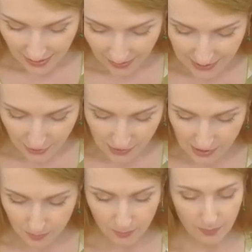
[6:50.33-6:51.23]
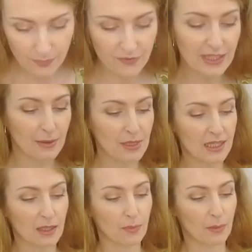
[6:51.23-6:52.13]
так что здесь
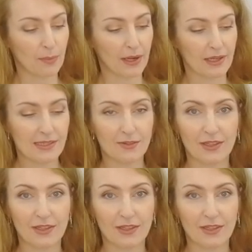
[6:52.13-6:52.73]
витаминки попались